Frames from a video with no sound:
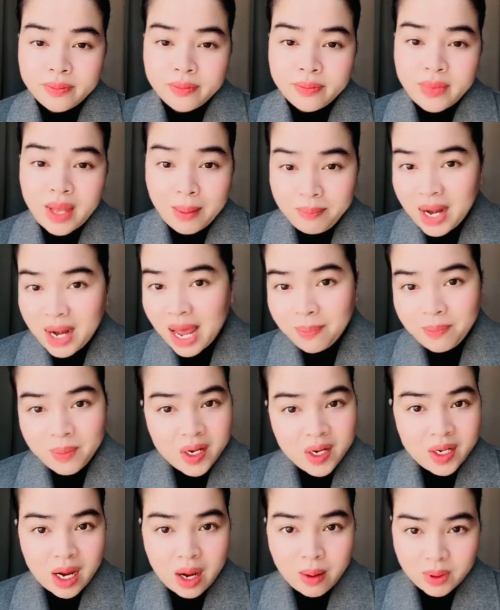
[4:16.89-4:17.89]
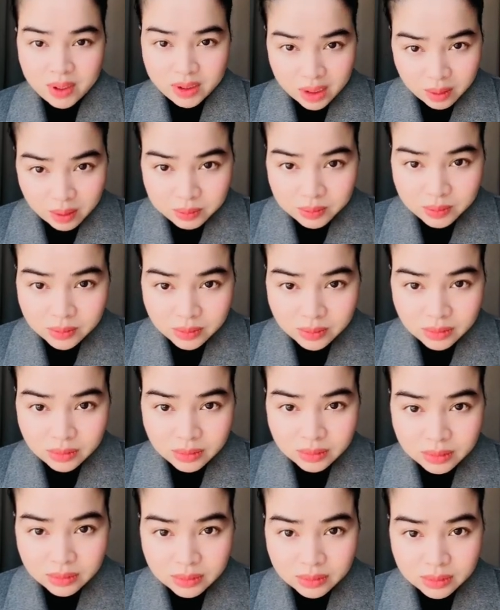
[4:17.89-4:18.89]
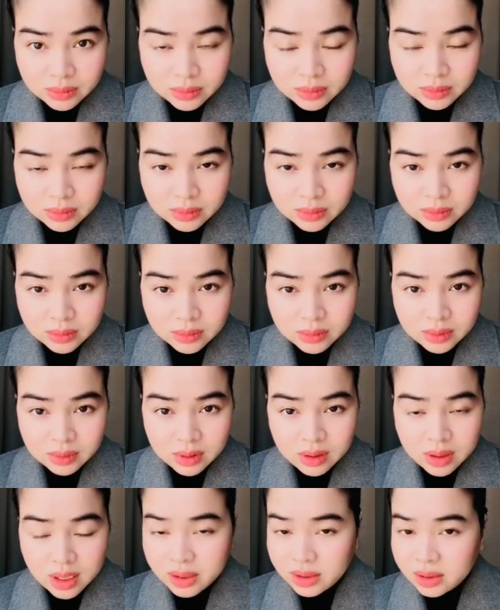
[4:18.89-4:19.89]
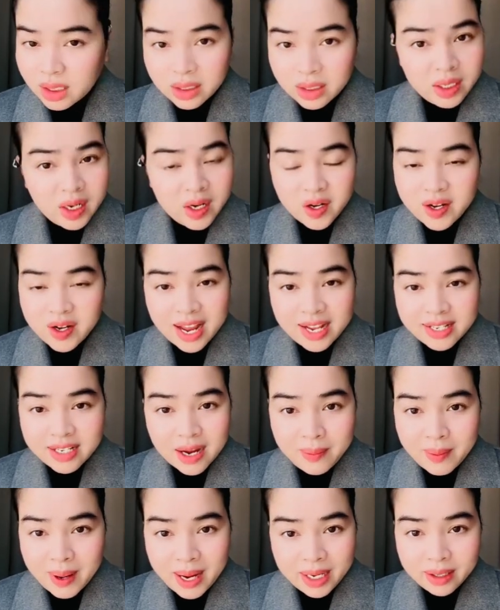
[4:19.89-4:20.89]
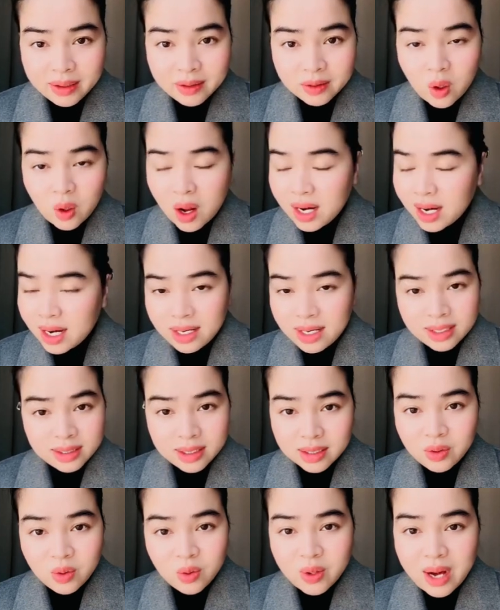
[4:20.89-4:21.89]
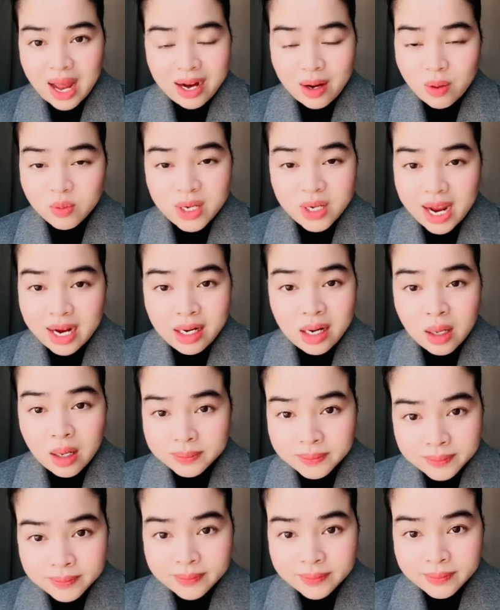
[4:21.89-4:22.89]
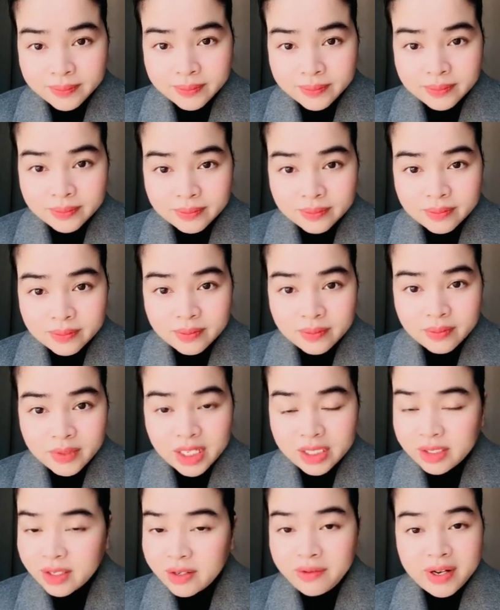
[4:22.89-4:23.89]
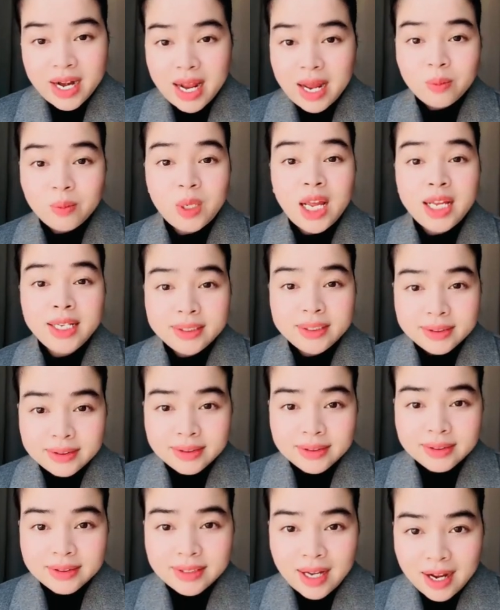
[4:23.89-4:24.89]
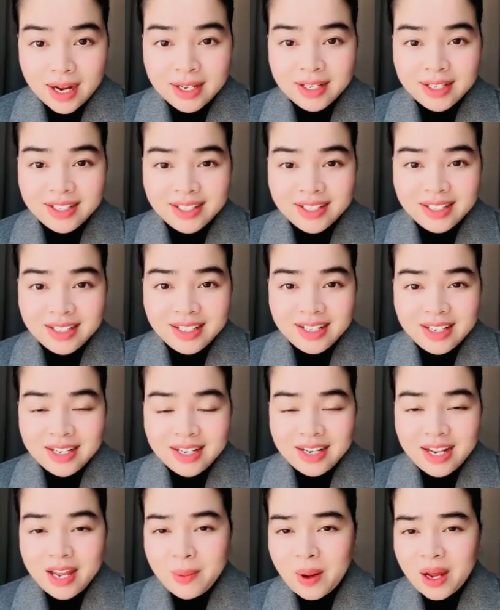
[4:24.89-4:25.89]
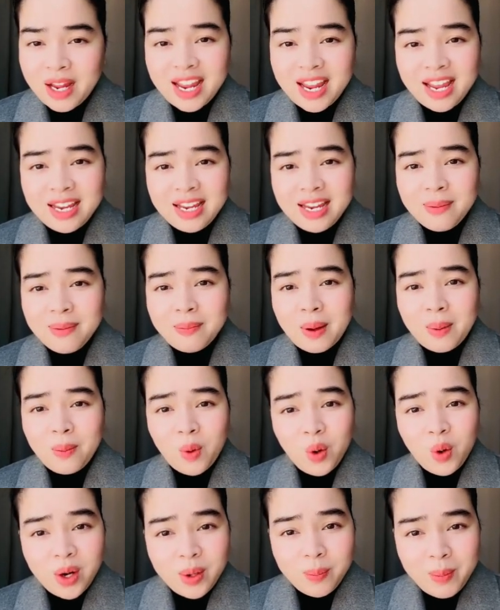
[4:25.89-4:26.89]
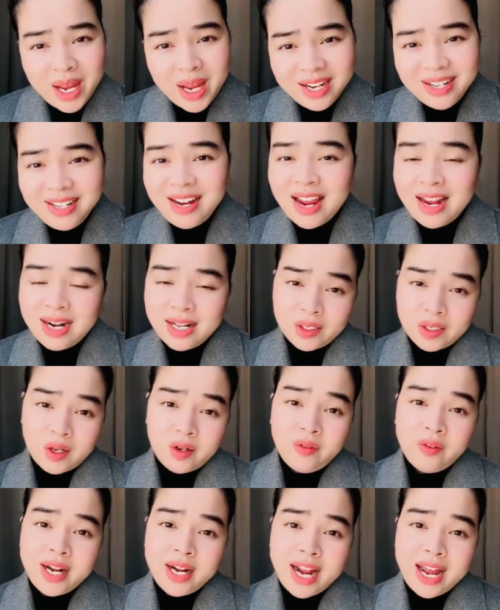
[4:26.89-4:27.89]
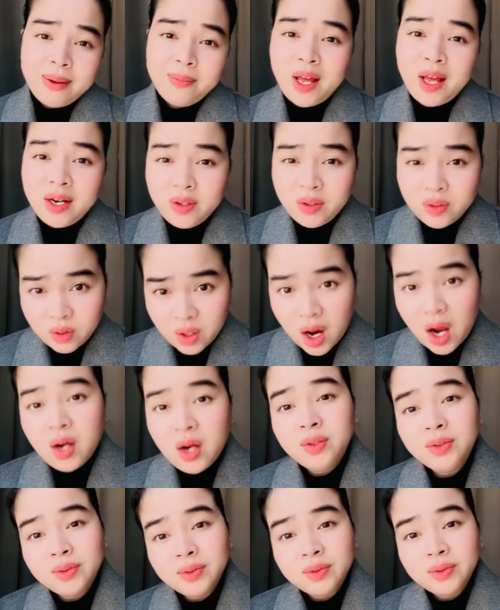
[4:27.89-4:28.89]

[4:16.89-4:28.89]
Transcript: dẫm đạp lên nhau mà sống lịch sử thì nó dạy sai bét toàn là lịch sử của đảng cộng sản không lịch sử việt nam không thấy đó thì bởi vậy mà muốn biết về lịch sử việt nam lên google